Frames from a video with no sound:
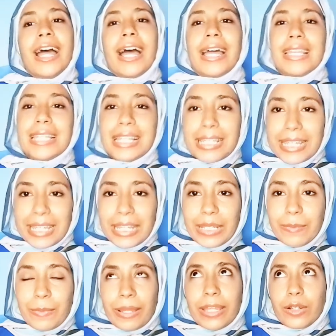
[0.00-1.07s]
عايزه
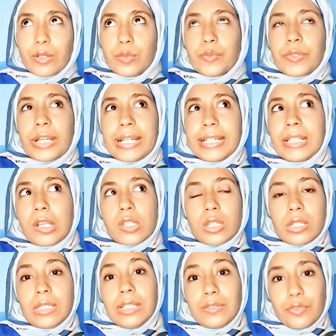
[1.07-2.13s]
اتكلم معاكم في حاجات
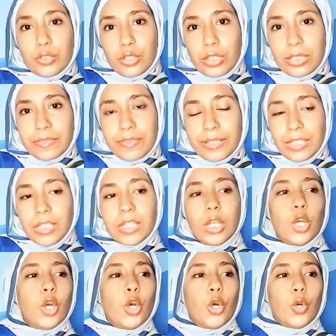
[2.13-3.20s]
حصلت لي الفتره اللي فاتت
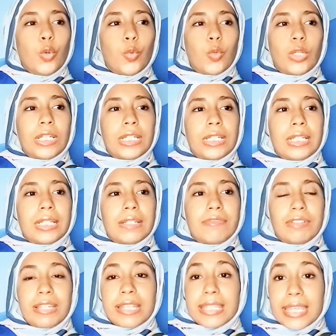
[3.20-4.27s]

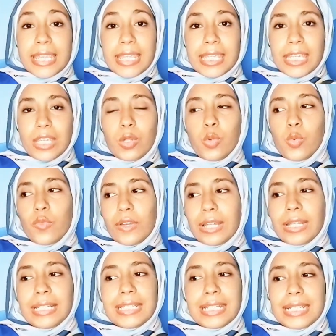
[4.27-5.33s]
وفي السكين كير
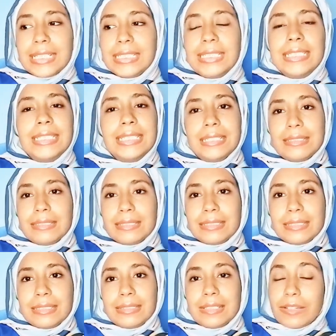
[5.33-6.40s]
وفعلا يعني
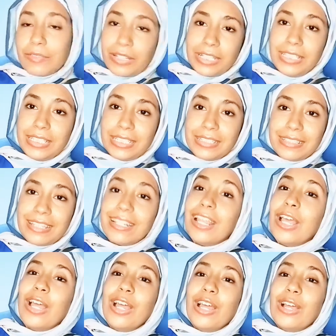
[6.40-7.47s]
آه، نفعتني جدا
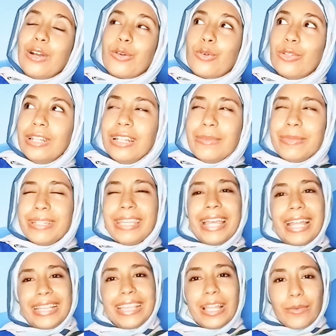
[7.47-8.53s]
كلنا بيجي
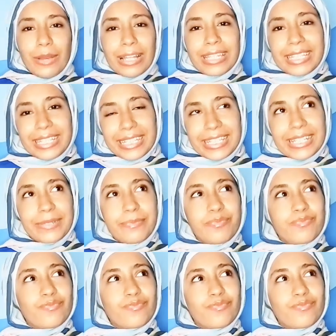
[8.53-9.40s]
علينا وقت كده